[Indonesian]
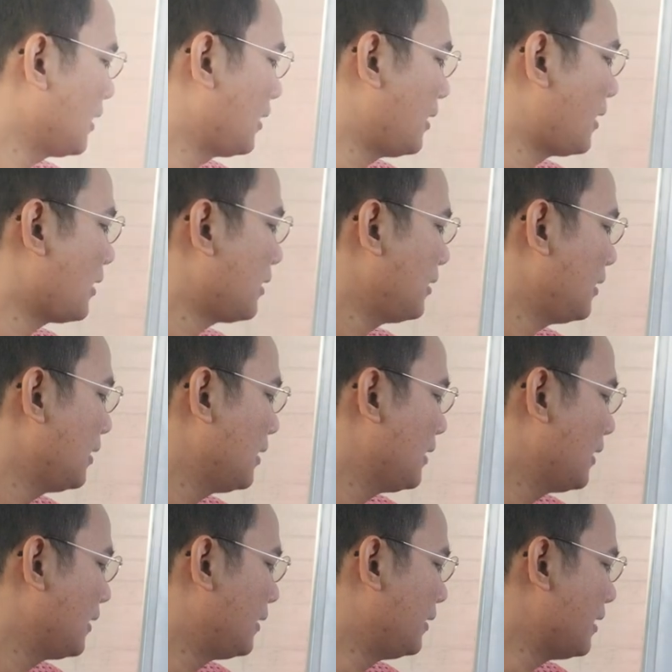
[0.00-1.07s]
Ya
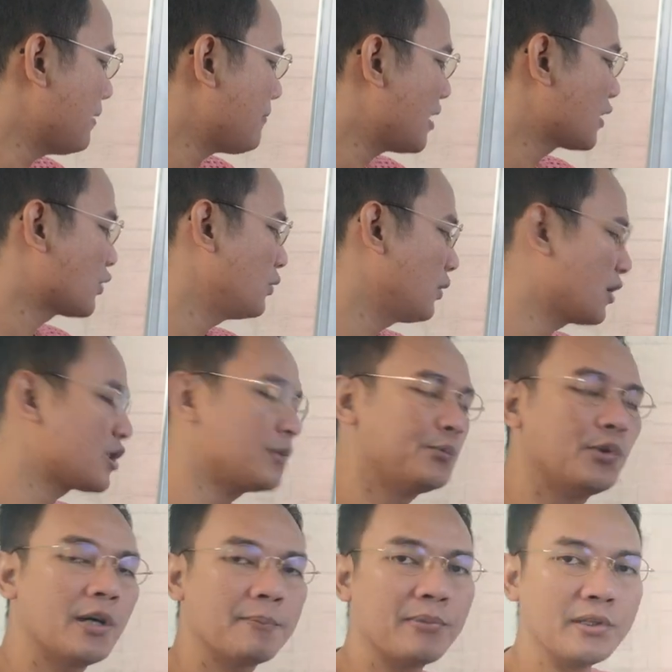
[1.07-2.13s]
dia masuk ke
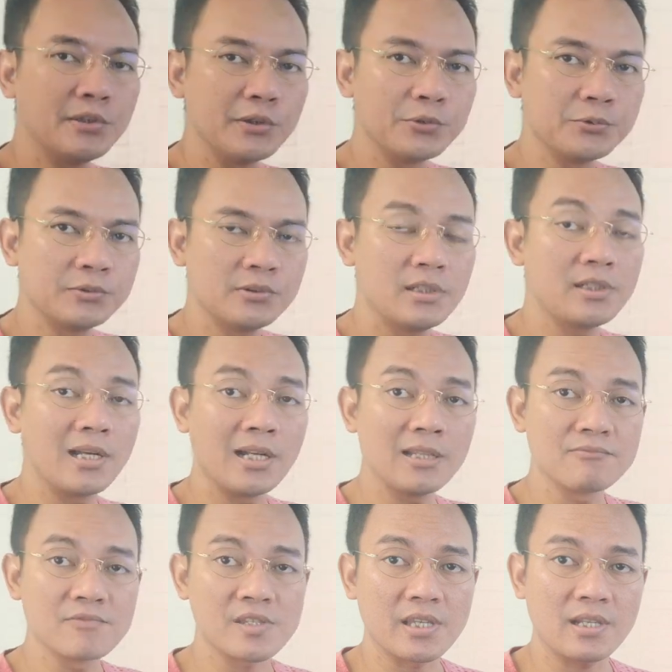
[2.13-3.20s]
sebuah pintu
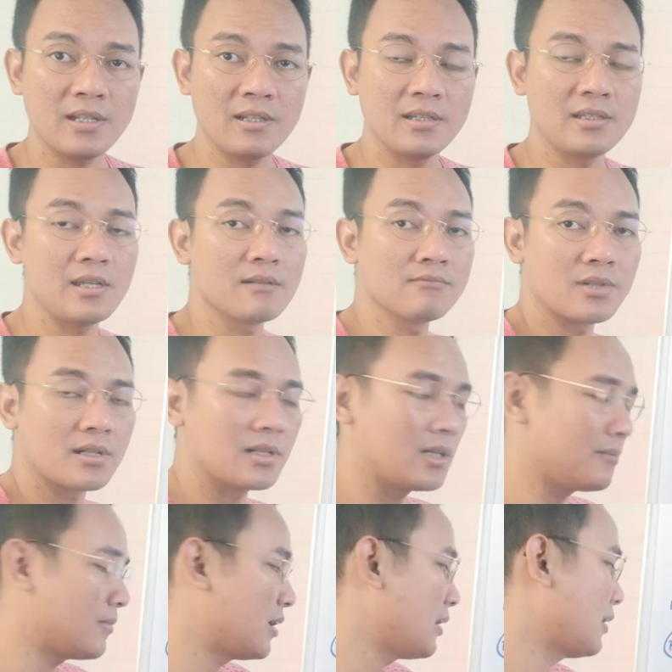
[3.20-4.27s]
dalam sel yang
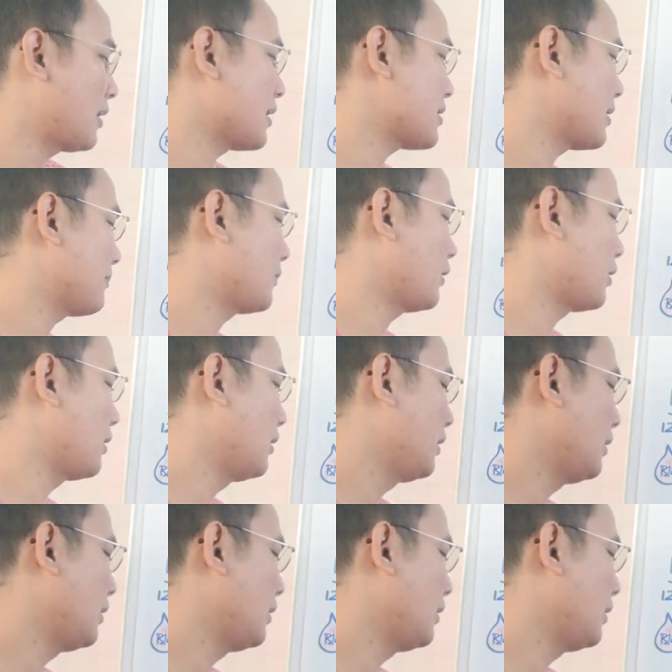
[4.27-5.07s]
bernama reseptor.